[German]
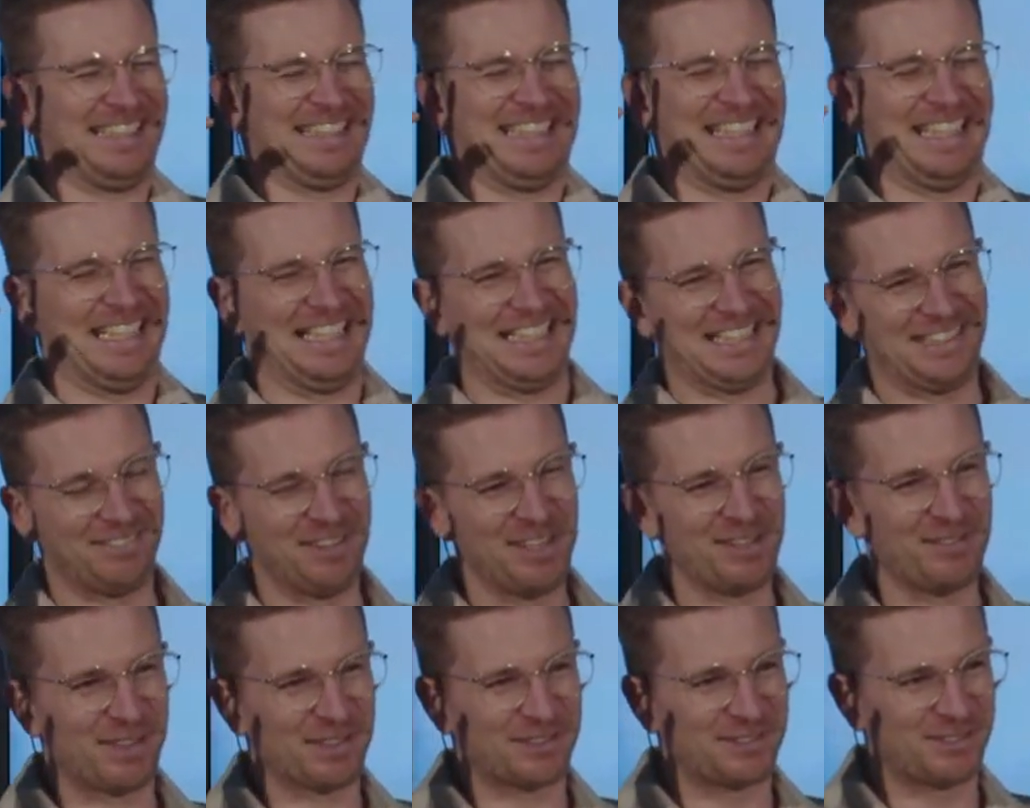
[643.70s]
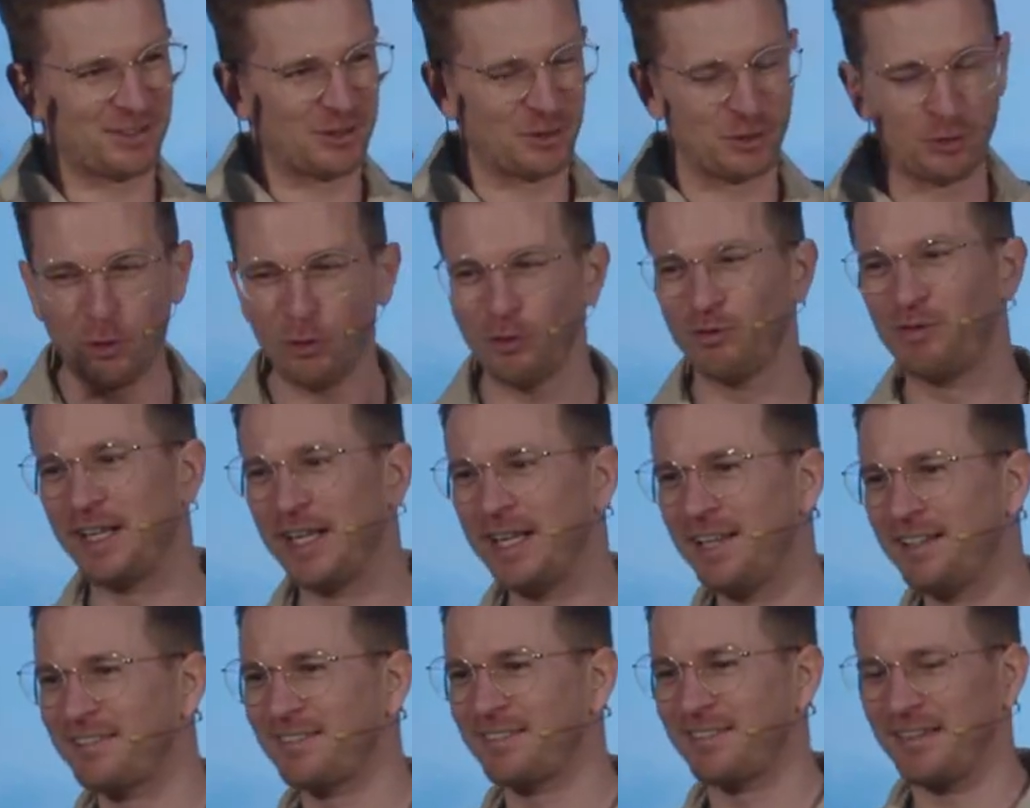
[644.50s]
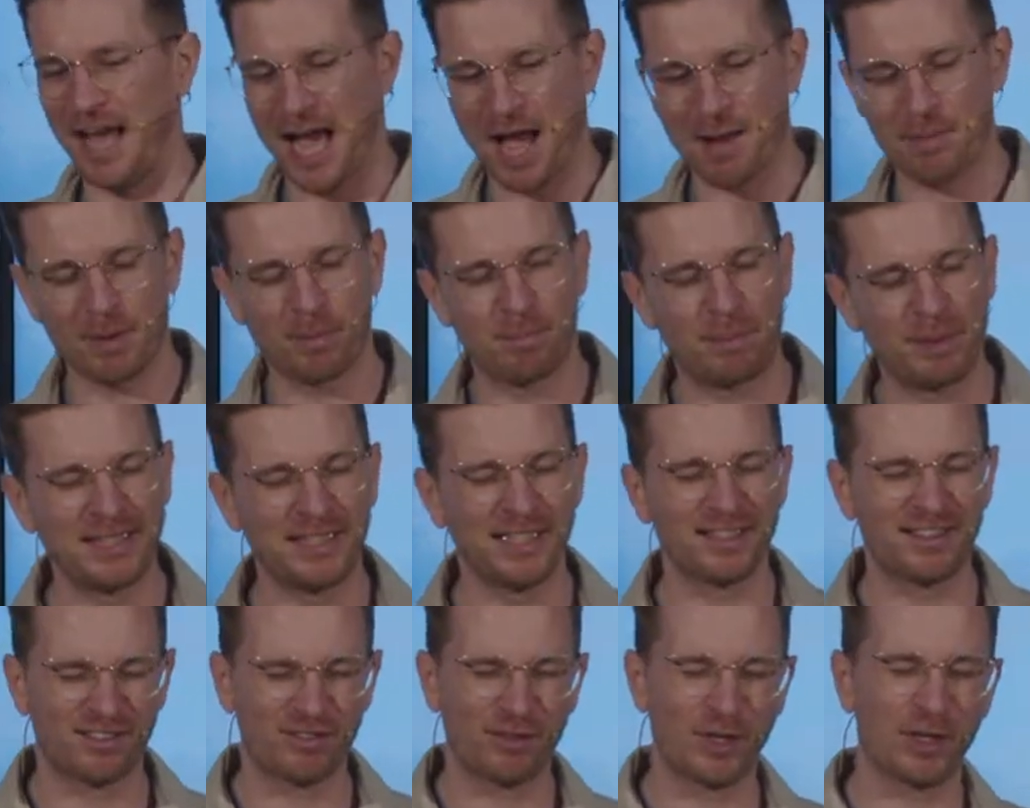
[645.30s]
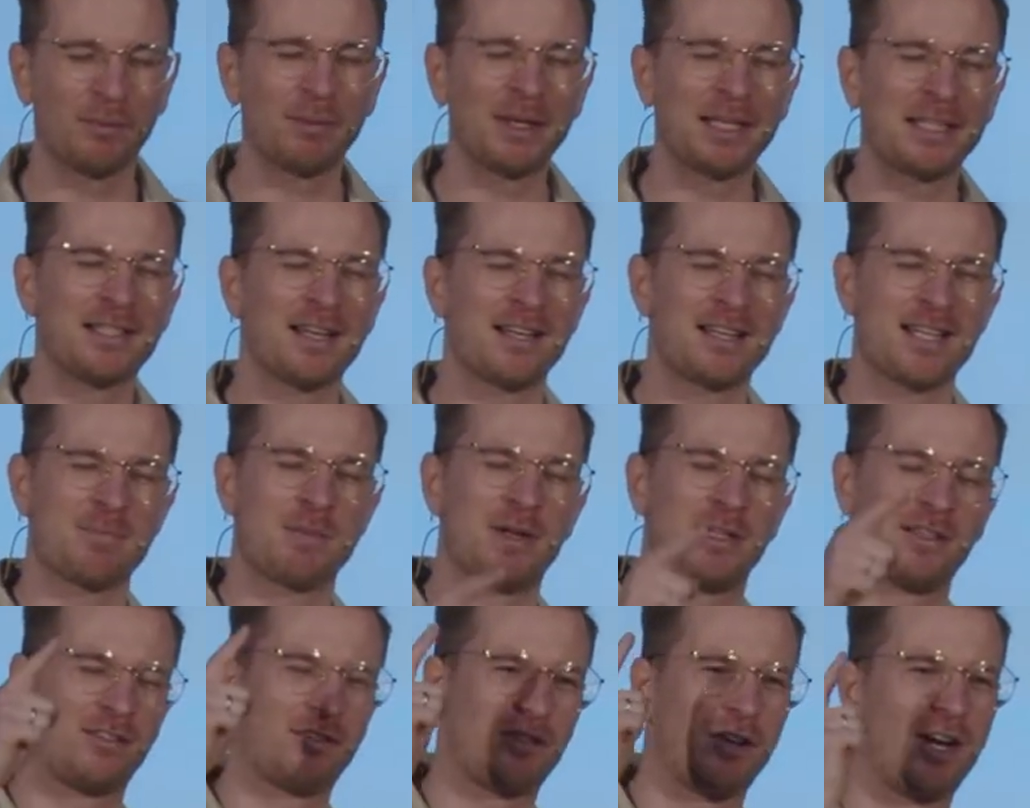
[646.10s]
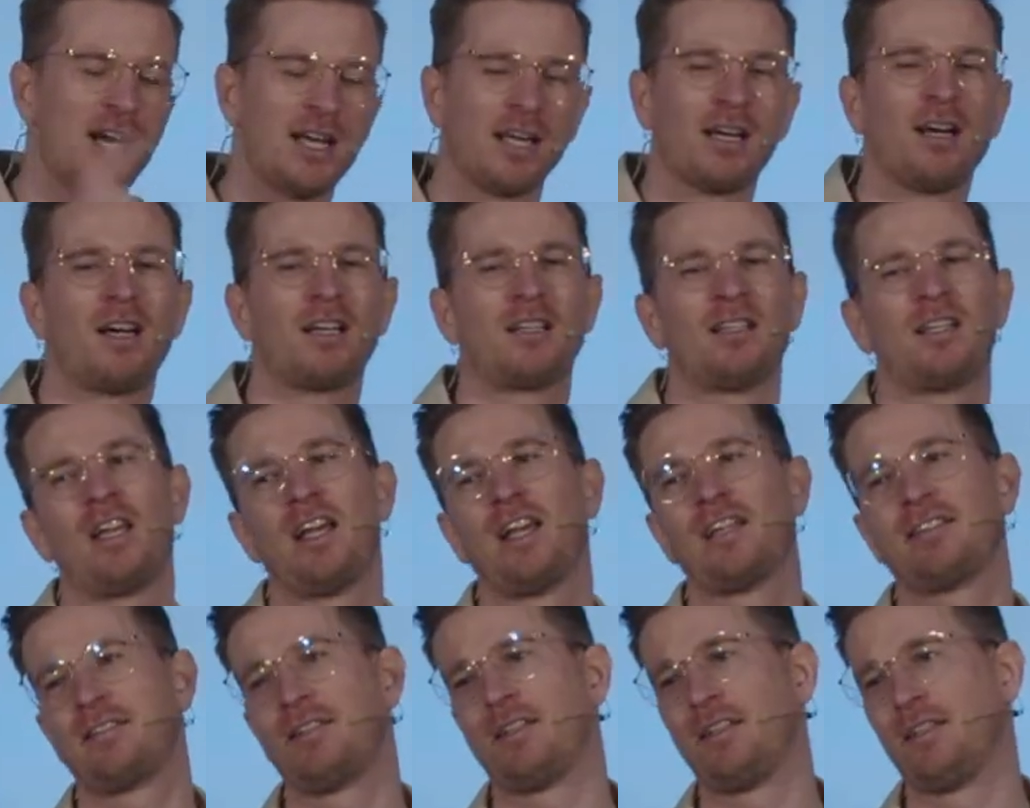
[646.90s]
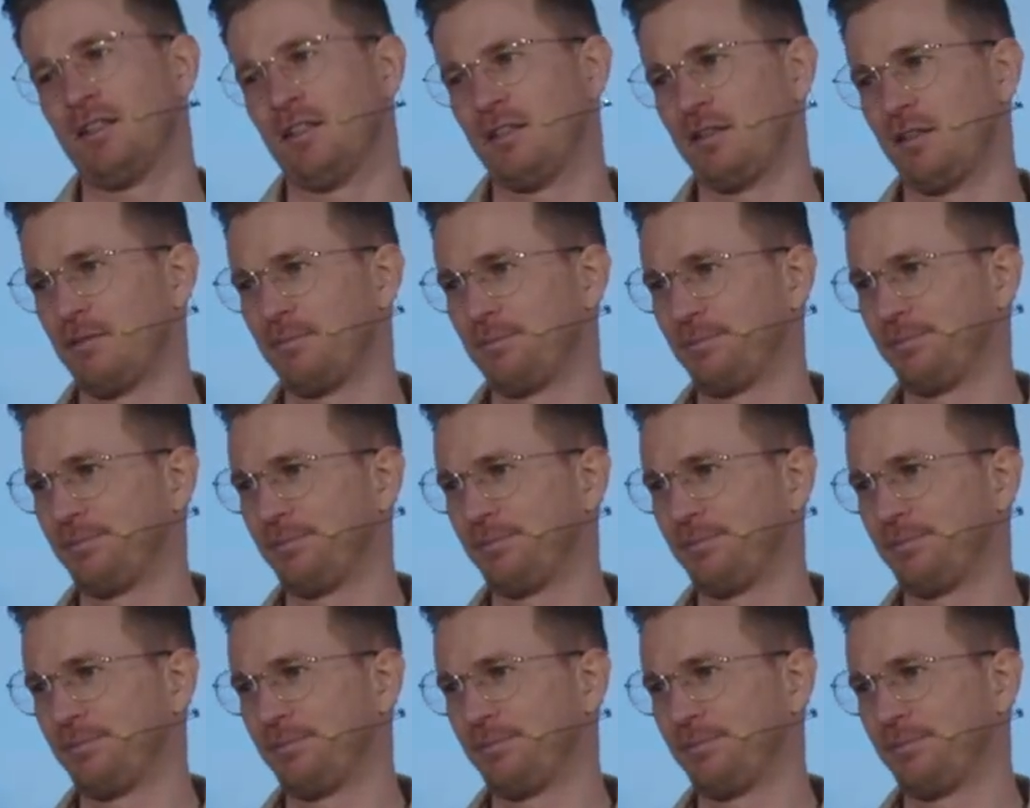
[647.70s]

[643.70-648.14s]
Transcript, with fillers: ich will, was du willst, aber bitte zwing mich nicht, jemanden zu heiraten, der hässlich ist.